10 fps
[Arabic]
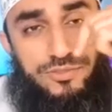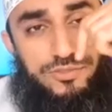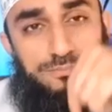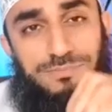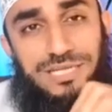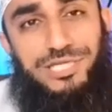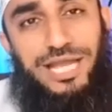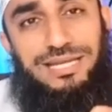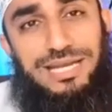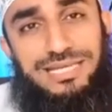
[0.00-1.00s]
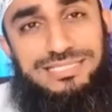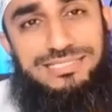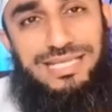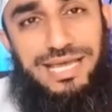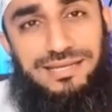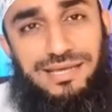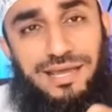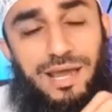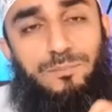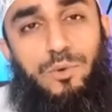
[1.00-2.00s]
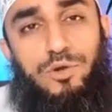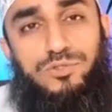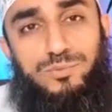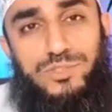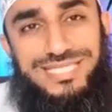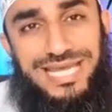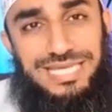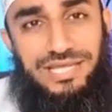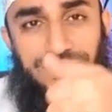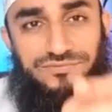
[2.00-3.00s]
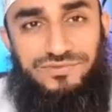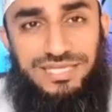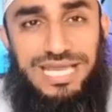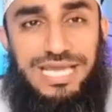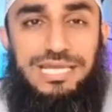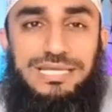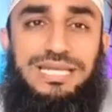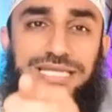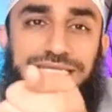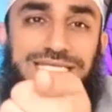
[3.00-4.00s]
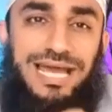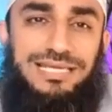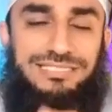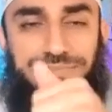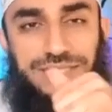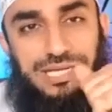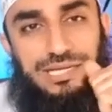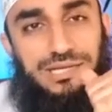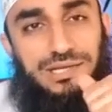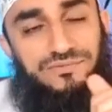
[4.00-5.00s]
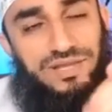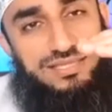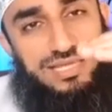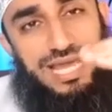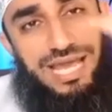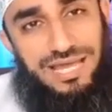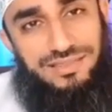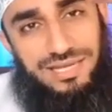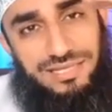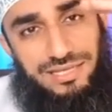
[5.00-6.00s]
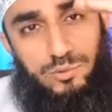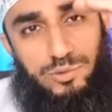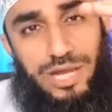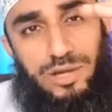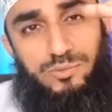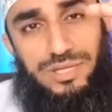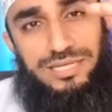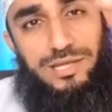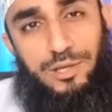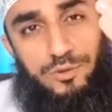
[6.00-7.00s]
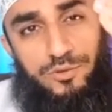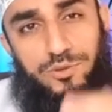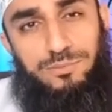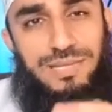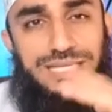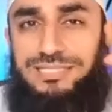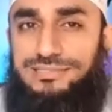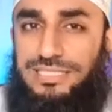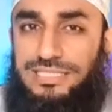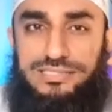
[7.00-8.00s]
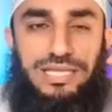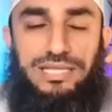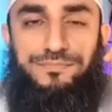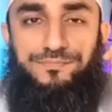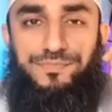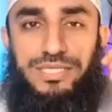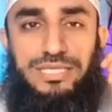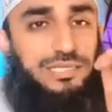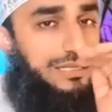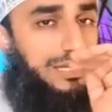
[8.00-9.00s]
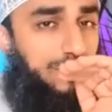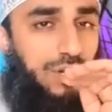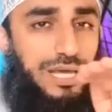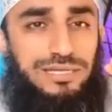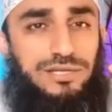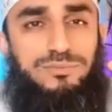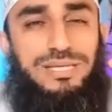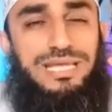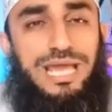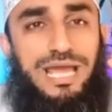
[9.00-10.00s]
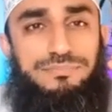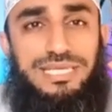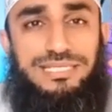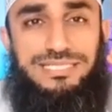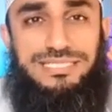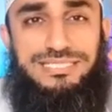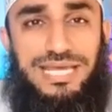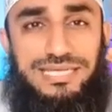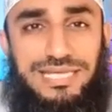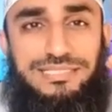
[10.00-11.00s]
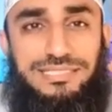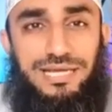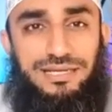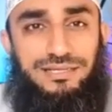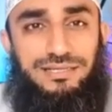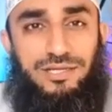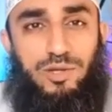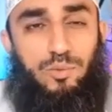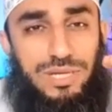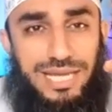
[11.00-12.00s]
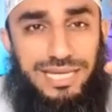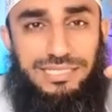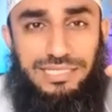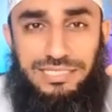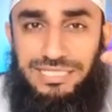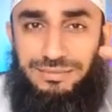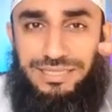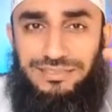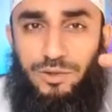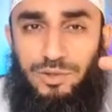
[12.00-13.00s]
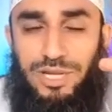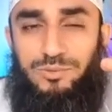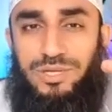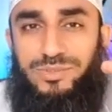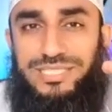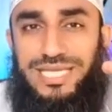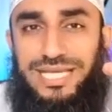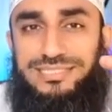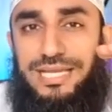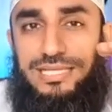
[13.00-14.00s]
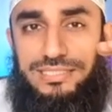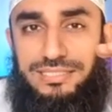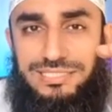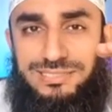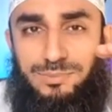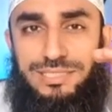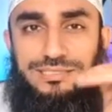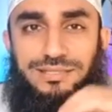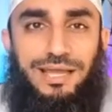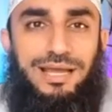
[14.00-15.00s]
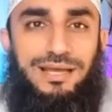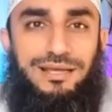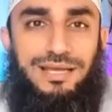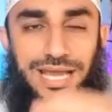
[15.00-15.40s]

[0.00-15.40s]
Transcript: ثم جعل الإنسان مستخلفا فيه للعناية بها فإذا هذا الكون أولا ثم يأتي الإنسان لا نقلل من أهمية إنسانيتنا ولكن عندما نضع الأولويات يجب أن نضعها